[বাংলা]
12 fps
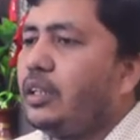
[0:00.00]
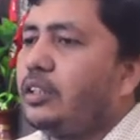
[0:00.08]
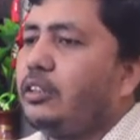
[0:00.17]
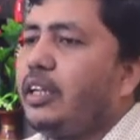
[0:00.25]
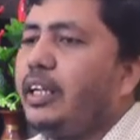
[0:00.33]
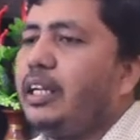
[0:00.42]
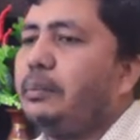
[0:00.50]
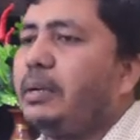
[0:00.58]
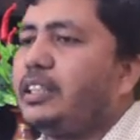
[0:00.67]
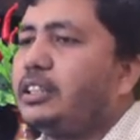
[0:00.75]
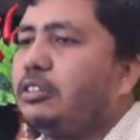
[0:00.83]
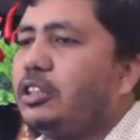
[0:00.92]
তো এইখানে
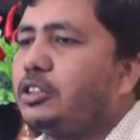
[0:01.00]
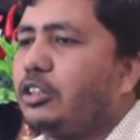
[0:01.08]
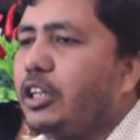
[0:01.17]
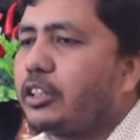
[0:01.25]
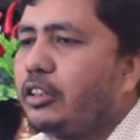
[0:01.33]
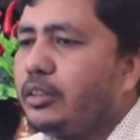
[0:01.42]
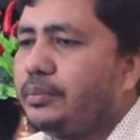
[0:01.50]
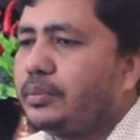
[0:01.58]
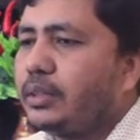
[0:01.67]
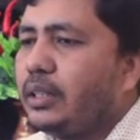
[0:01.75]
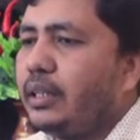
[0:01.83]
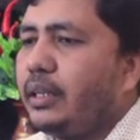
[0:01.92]
পাঁচটা ওয়ার্ড চলে আসলো
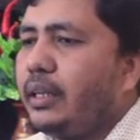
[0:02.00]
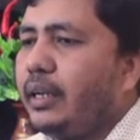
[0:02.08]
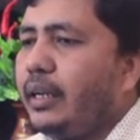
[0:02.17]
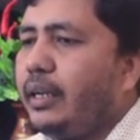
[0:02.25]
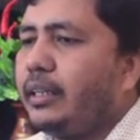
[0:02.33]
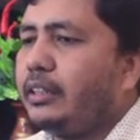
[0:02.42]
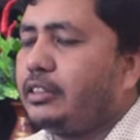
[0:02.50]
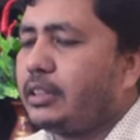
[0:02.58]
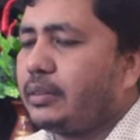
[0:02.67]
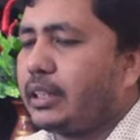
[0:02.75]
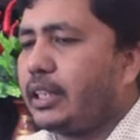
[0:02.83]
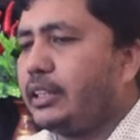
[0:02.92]
এইটা হচ্ছে
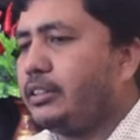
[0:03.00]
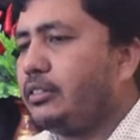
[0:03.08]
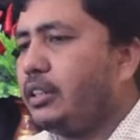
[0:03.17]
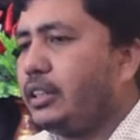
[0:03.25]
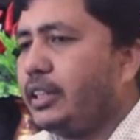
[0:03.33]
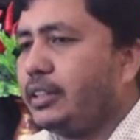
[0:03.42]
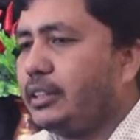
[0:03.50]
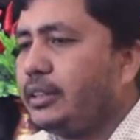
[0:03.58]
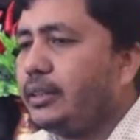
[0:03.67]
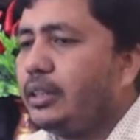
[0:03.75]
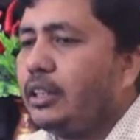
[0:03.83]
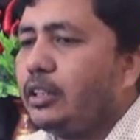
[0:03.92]
আমাদের ক্লাস ওয়ান ঠিক আছে
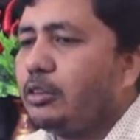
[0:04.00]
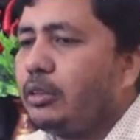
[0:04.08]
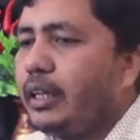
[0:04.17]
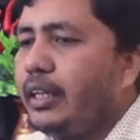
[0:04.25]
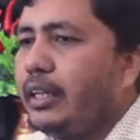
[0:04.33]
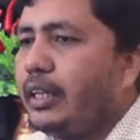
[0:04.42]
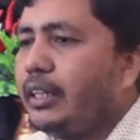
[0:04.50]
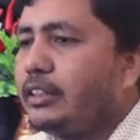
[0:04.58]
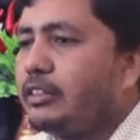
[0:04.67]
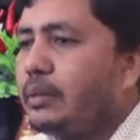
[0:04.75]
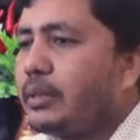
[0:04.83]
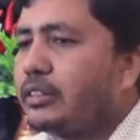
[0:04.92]
তো এইখানে
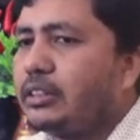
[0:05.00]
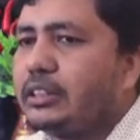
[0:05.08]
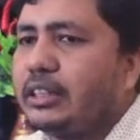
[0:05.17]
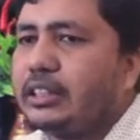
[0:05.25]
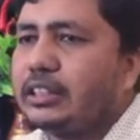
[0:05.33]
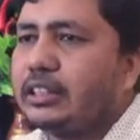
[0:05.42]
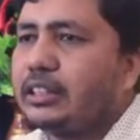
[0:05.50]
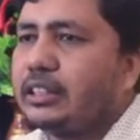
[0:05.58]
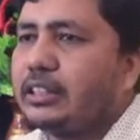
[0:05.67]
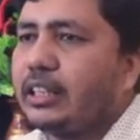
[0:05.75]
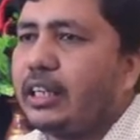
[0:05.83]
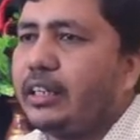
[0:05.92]
যদি আমি এখন সিএসএসে
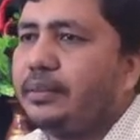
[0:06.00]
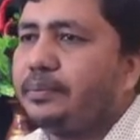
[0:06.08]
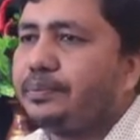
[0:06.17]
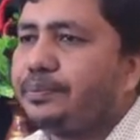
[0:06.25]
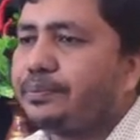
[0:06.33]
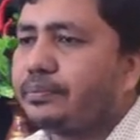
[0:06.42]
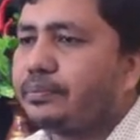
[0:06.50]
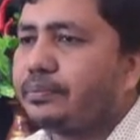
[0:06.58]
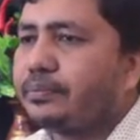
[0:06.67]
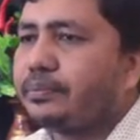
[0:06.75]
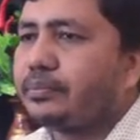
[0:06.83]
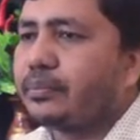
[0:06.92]
যাই
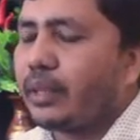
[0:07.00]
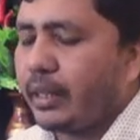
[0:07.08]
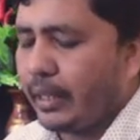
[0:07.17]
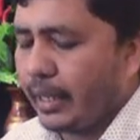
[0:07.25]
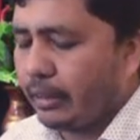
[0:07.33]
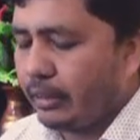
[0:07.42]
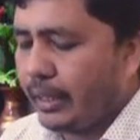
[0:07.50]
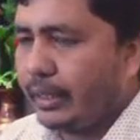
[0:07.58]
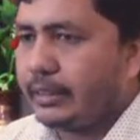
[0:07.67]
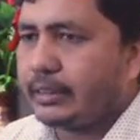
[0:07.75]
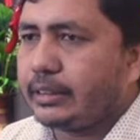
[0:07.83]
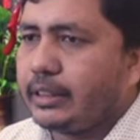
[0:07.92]
এখন
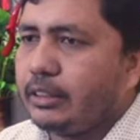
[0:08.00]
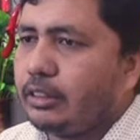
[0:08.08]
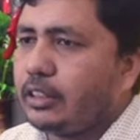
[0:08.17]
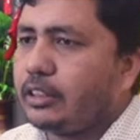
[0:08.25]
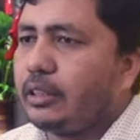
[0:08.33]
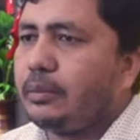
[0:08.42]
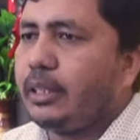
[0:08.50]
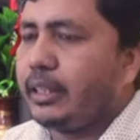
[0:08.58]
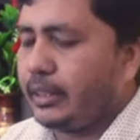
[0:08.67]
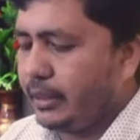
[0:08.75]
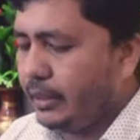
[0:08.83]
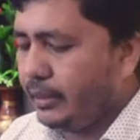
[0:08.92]
এইচ থ্রি ধরে যদি আমি
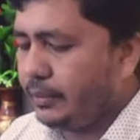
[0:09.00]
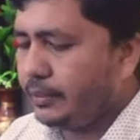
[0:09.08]
লিখি